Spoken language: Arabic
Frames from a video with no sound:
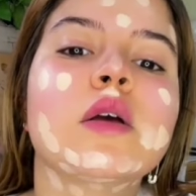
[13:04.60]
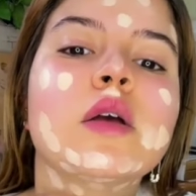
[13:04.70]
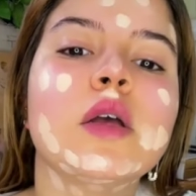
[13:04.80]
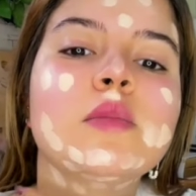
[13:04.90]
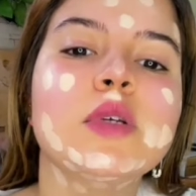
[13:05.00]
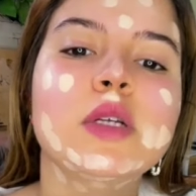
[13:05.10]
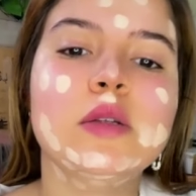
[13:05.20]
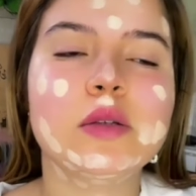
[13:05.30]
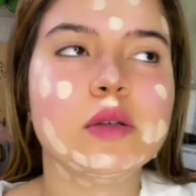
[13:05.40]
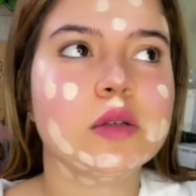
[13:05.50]
كيمشي
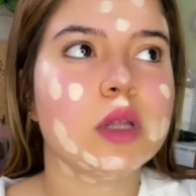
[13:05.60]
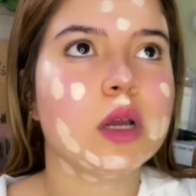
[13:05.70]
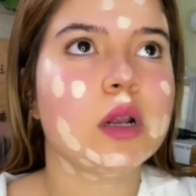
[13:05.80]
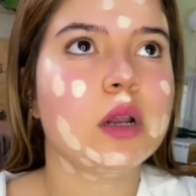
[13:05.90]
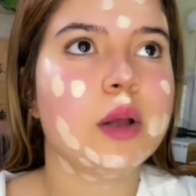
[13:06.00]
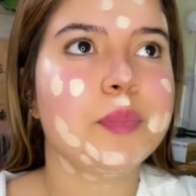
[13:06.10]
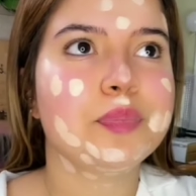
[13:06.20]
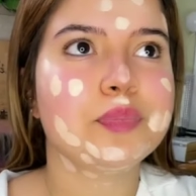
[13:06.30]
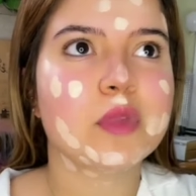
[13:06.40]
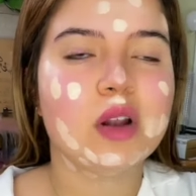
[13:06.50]
داك ال...
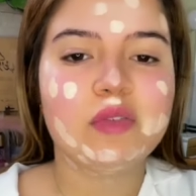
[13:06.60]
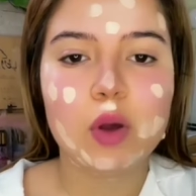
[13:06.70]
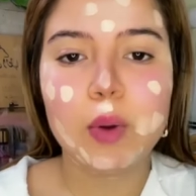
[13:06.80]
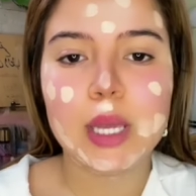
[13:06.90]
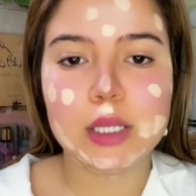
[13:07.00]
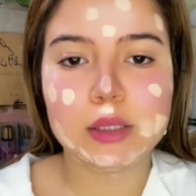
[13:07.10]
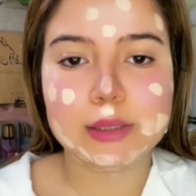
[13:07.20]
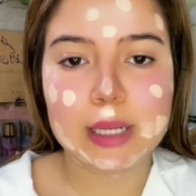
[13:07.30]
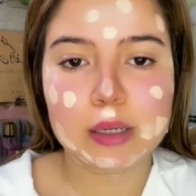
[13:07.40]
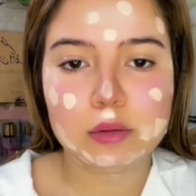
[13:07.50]
الفوائد
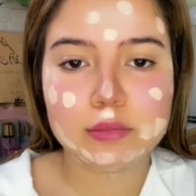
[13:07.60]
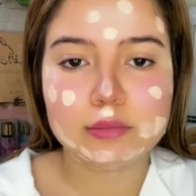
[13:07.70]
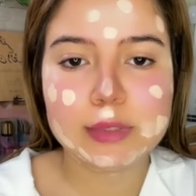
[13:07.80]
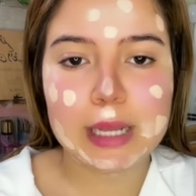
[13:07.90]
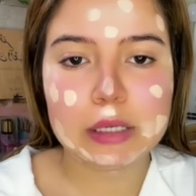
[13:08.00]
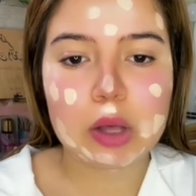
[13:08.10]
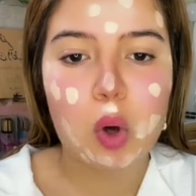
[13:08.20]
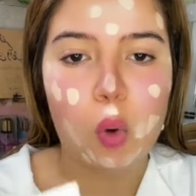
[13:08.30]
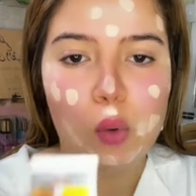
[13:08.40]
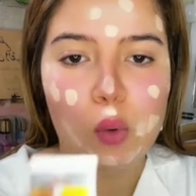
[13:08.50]
ديال لاكرون